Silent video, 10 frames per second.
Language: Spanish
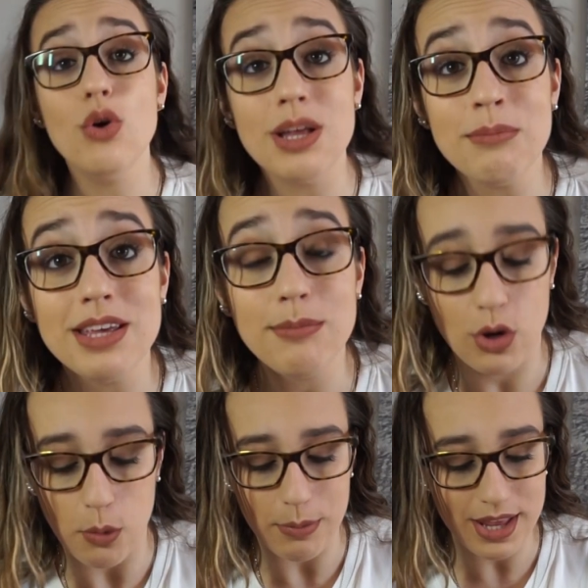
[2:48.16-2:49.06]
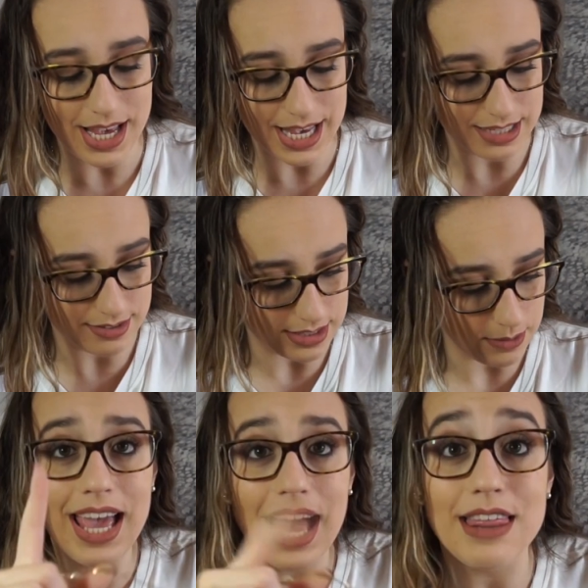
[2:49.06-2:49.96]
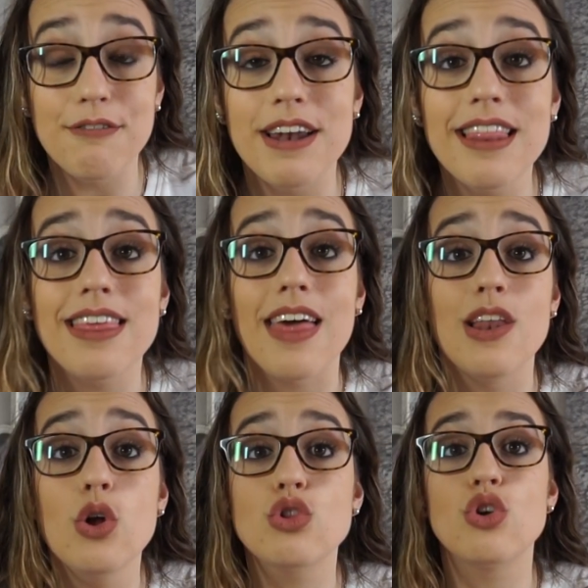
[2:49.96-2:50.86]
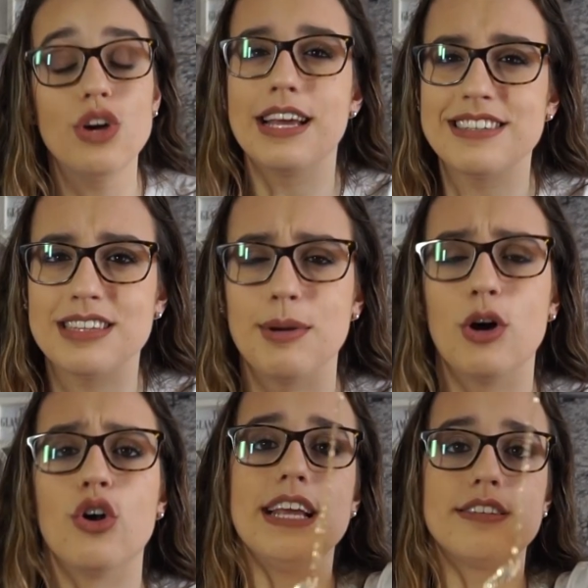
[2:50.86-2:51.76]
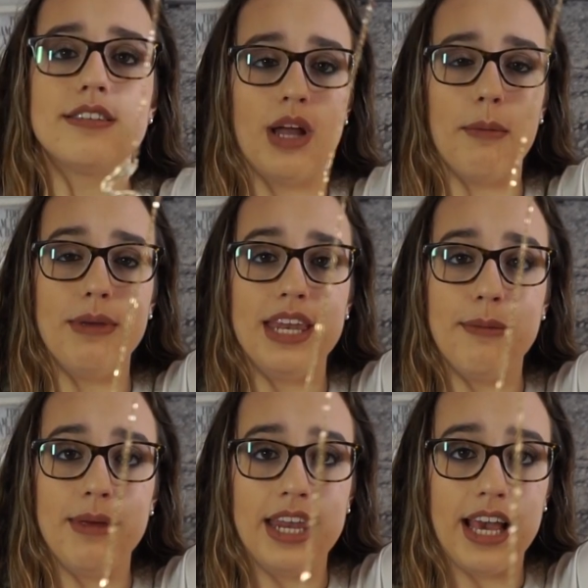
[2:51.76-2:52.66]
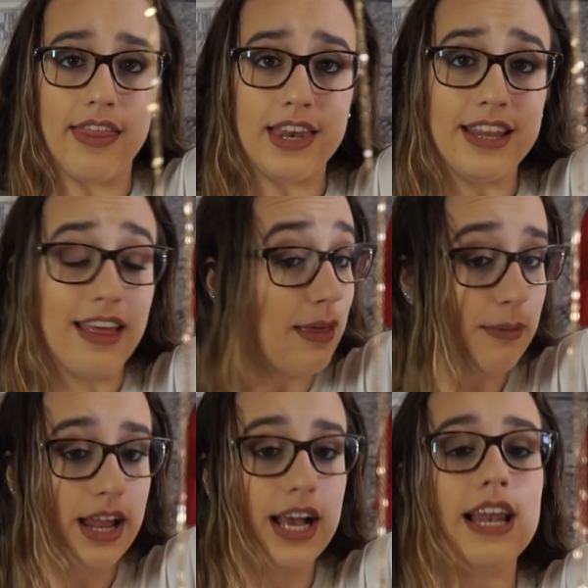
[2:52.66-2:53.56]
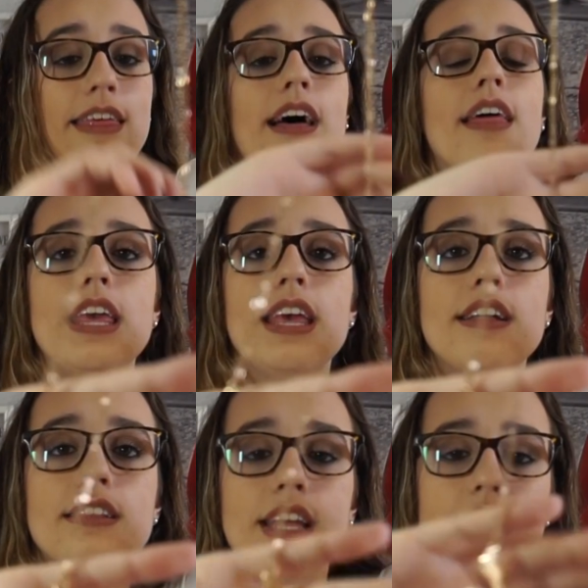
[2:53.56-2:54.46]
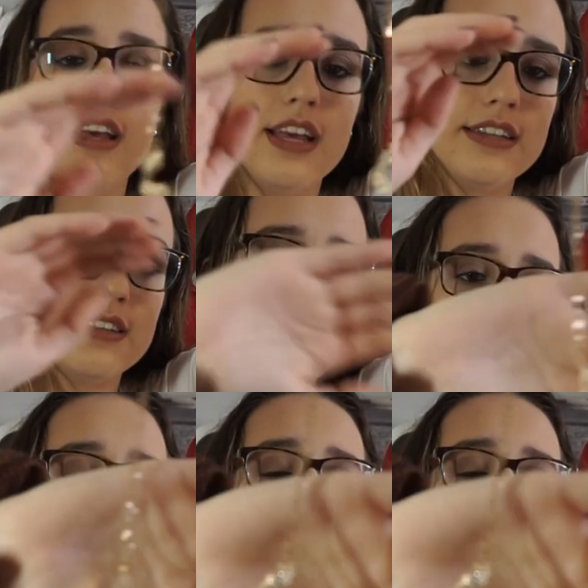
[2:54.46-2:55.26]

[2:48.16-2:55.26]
Luego también me compré este, que a diferencia del otro, es este esta mejor. Es una mini mini cadenita de mala calidad y tiene este,